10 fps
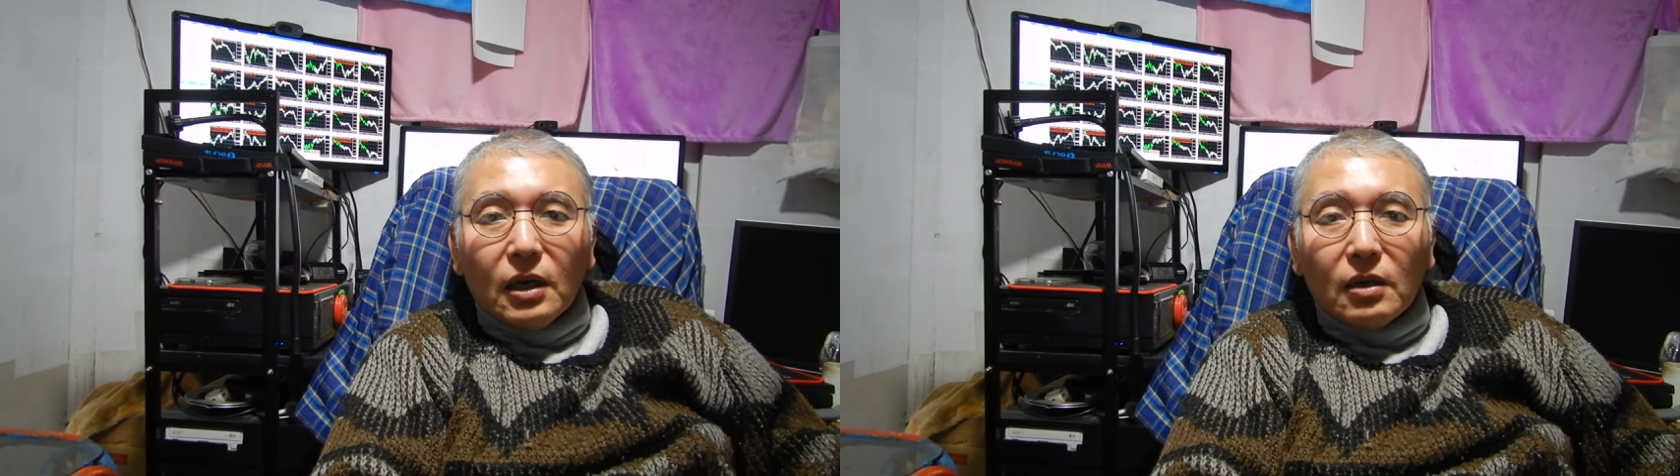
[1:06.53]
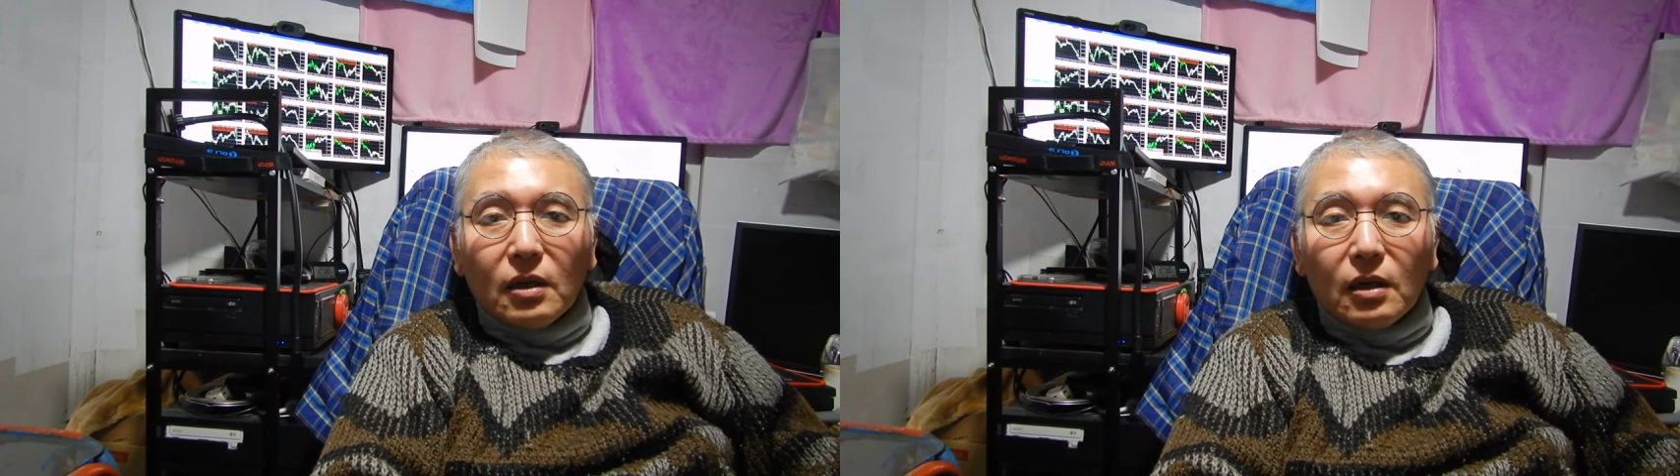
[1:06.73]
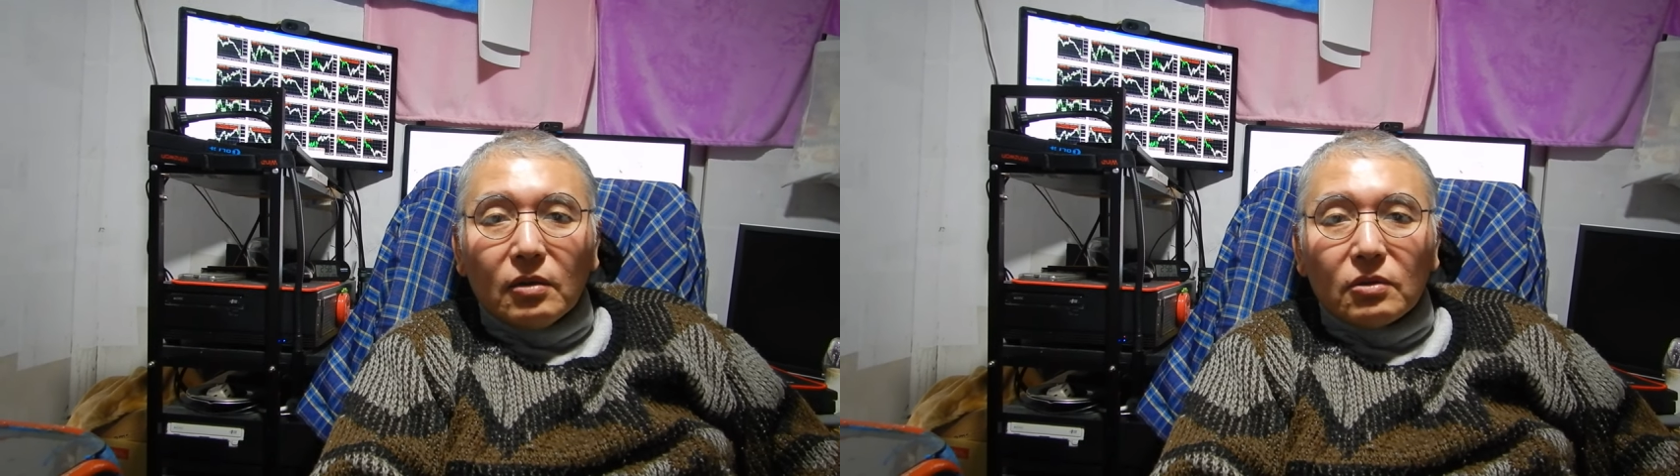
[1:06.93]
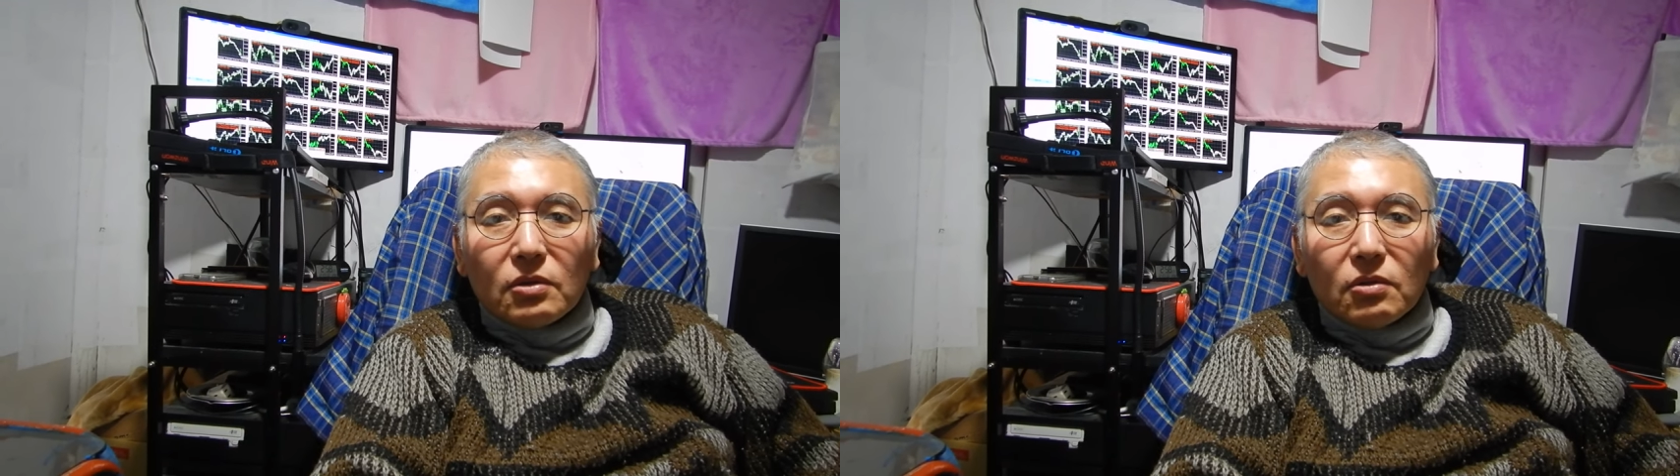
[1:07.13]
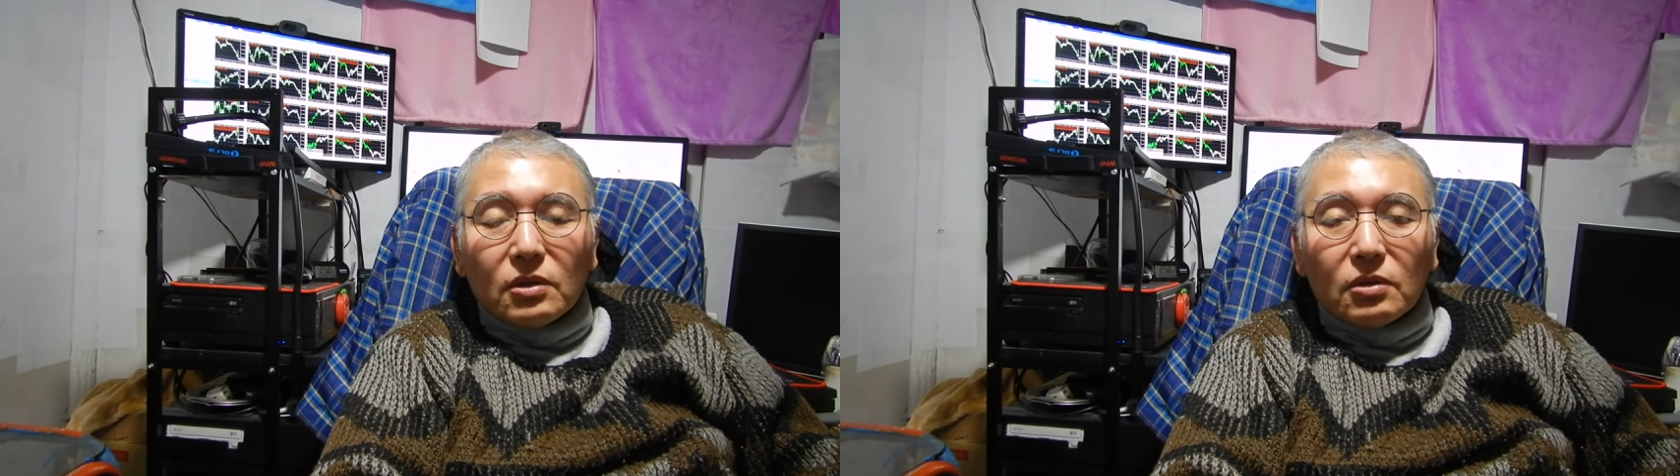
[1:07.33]
返られる
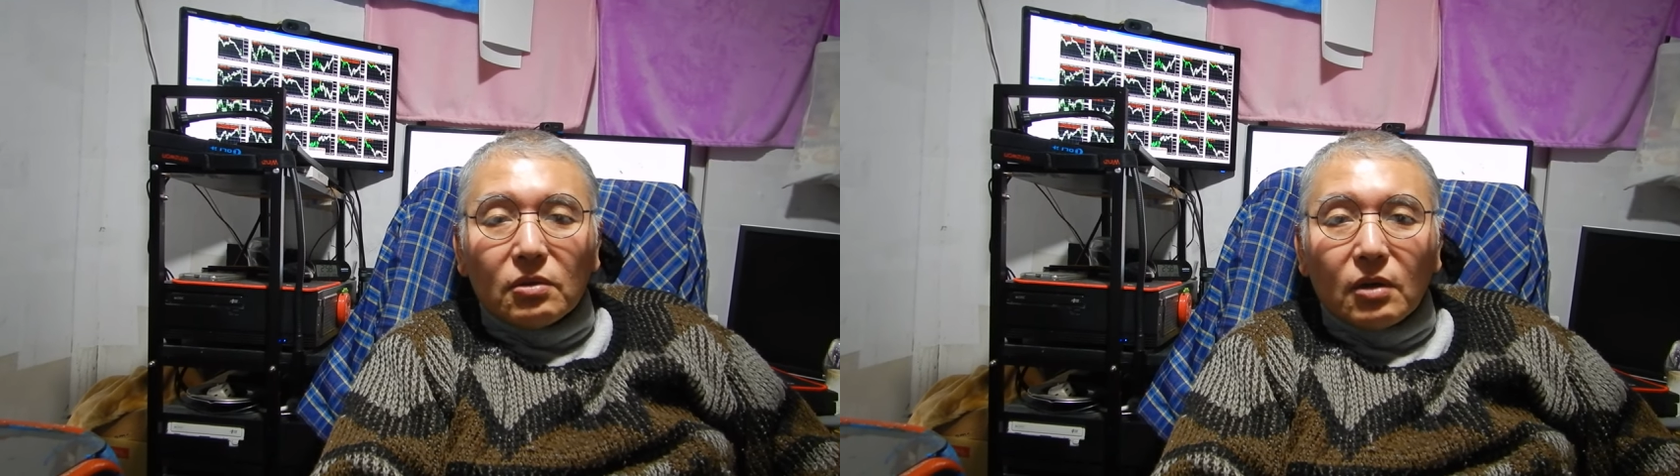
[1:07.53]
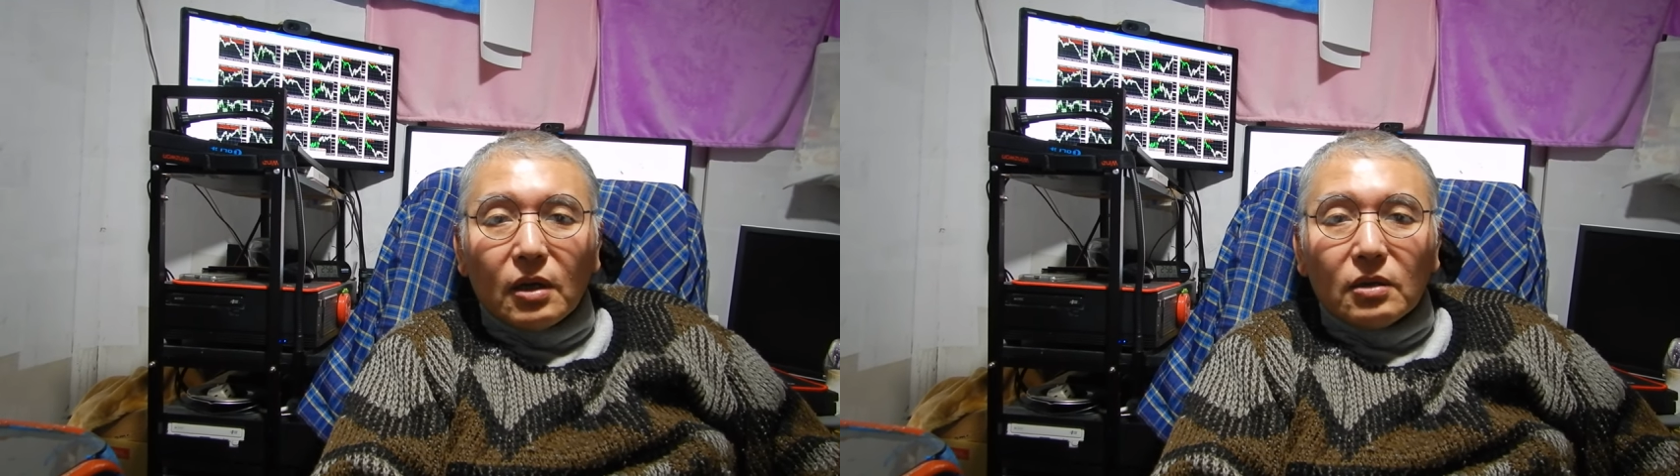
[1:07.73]
装置っていうか、